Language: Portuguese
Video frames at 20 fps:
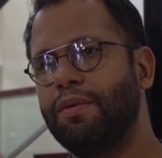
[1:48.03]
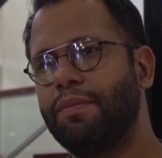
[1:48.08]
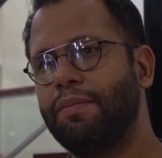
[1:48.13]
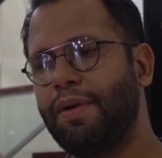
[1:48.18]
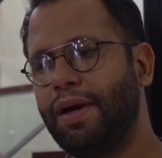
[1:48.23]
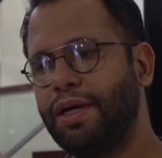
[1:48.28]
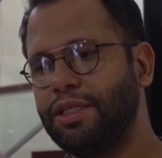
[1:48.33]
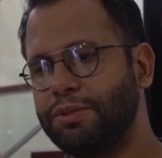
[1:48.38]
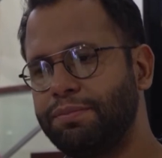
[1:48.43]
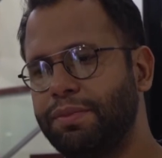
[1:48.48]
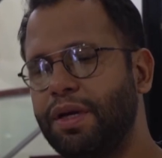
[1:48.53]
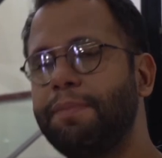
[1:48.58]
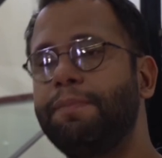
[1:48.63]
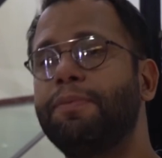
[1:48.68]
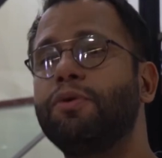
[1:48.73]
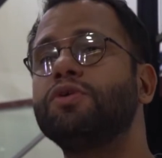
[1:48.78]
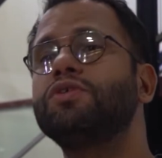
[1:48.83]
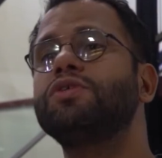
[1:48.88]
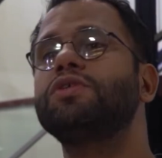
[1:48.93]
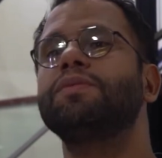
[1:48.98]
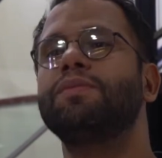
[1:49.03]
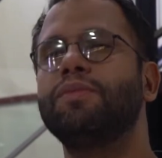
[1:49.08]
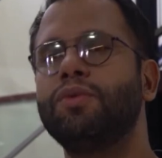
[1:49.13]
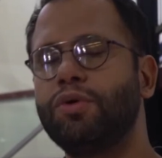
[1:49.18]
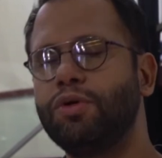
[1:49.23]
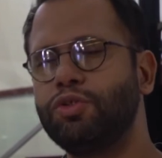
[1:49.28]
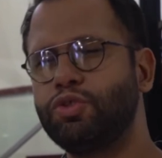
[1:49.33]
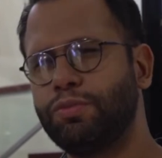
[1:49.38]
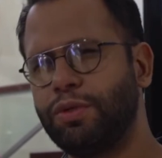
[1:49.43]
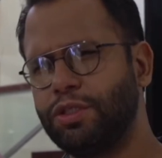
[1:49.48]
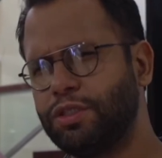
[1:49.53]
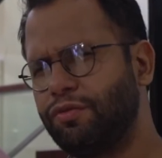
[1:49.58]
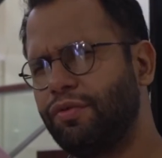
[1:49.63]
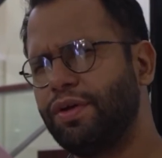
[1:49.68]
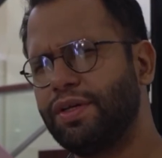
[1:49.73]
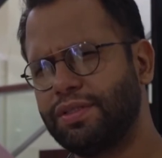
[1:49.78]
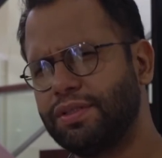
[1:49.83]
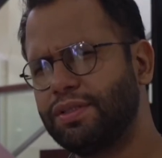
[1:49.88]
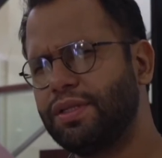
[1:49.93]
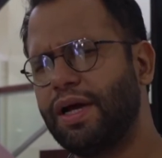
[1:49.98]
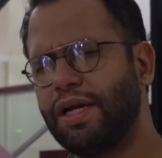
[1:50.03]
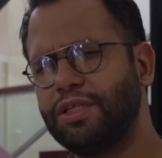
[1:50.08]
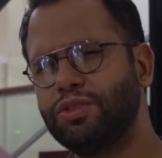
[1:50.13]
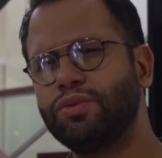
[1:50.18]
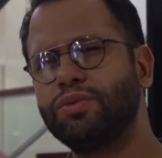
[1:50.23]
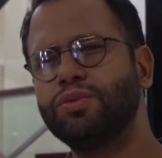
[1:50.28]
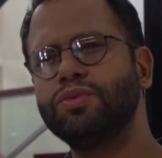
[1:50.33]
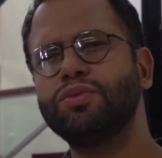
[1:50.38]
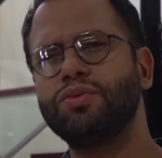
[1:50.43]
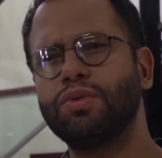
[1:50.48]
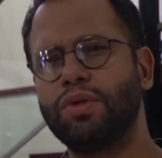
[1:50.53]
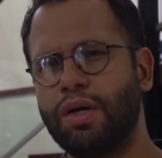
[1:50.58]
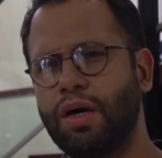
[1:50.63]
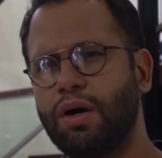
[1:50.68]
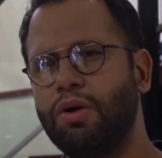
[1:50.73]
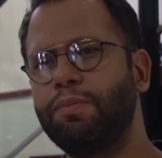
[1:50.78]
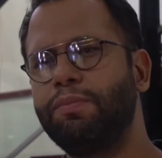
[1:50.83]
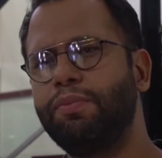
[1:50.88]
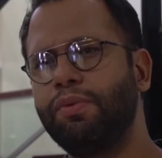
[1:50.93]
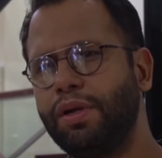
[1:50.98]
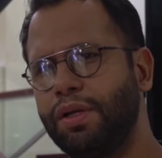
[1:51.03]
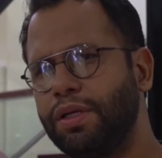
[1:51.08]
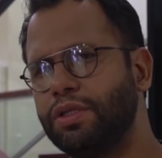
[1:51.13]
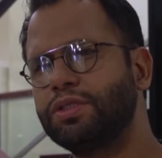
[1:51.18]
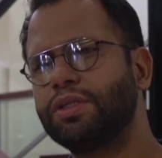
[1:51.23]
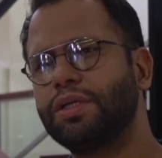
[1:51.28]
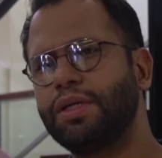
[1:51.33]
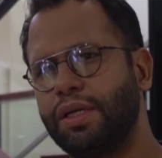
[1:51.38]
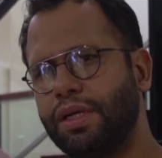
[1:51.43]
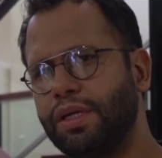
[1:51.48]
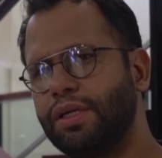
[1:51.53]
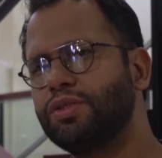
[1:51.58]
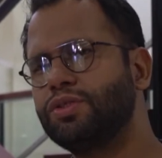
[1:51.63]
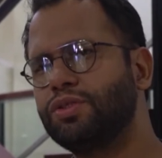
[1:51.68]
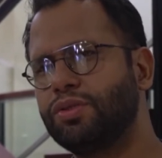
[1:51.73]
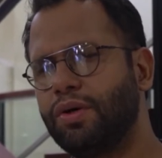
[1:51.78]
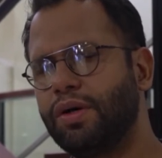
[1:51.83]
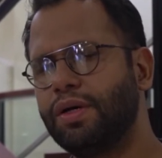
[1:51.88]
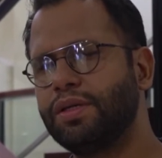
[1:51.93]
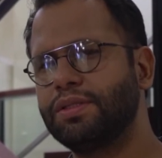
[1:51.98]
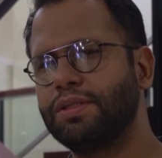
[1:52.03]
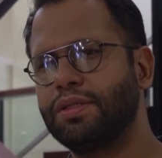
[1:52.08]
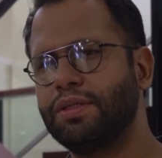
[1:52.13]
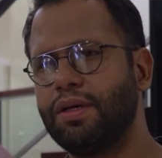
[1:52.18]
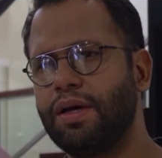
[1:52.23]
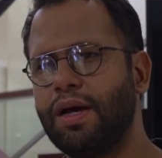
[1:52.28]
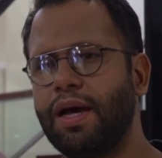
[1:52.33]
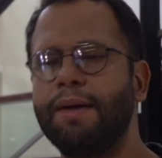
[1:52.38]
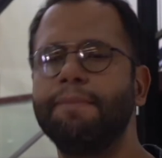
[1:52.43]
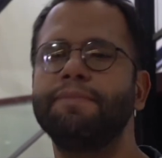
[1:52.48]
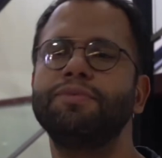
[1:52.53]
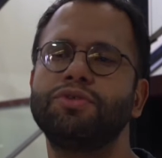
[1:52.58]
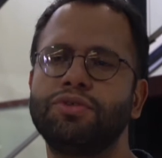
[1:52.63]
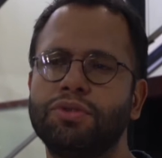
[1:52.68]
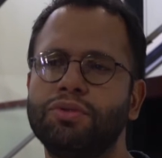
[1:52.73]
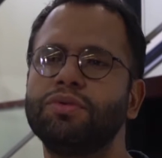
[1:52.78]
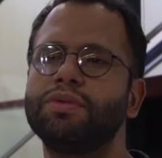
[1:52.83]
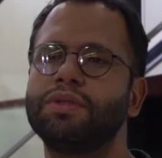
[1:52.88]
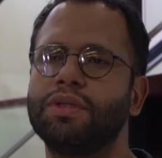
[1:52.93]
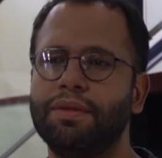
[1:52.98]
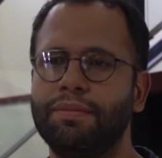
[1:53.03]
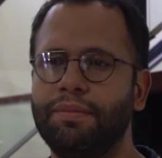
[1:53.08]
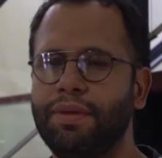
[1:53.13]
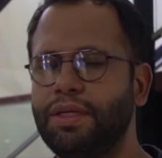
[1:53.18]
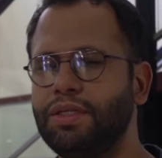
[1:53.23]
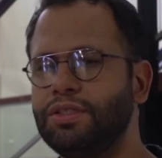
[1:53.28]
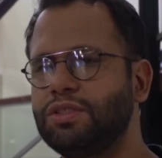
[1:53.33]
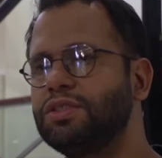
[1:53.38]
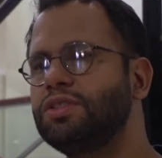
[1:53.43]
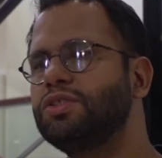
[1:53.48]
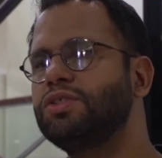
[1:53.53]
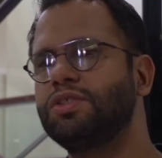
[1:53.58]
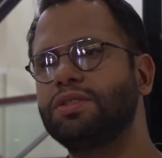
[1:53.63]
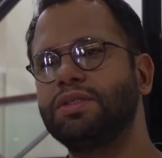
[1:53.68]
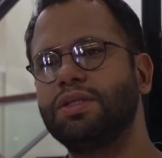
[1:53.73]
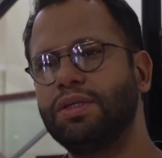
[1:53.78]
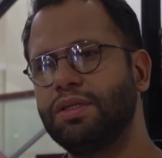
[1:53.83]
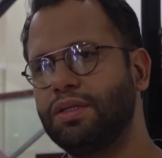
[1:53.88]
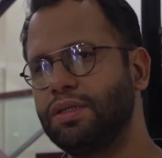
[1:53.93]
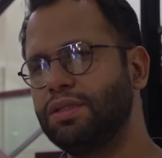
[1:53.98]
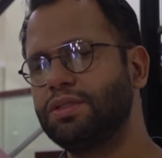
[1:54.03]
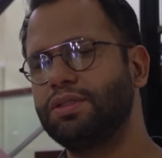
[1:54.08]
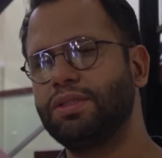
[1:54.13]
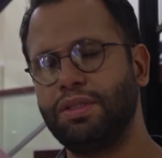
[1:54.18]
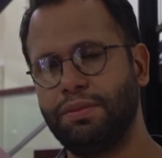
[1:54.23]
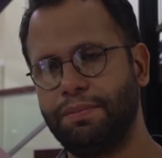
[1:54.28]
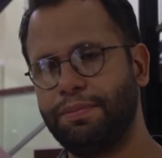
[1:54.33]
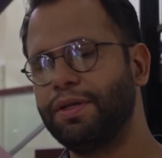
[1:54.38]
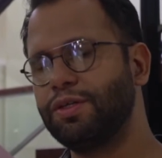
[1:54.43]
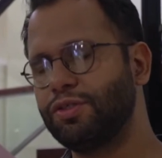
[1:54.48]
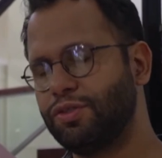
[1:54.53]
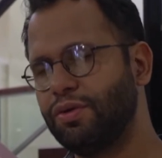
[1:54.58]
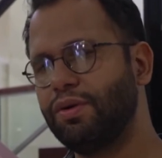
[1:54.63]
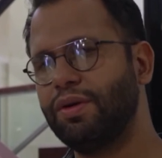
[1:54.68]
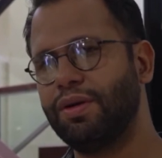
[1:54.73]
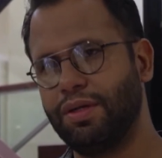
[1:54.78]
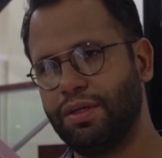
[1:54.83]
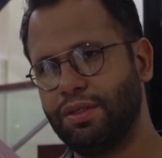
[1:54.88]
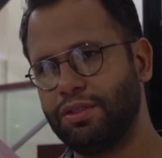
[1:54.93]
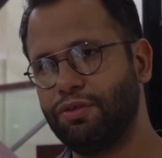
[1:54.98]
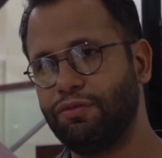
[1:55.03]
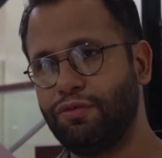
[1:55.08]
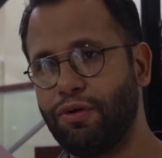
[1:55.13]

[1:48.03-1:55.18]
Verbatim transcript: mas me aproximou de uma diversidade cultural, política e religiosa absolutamente instigante e impressionante.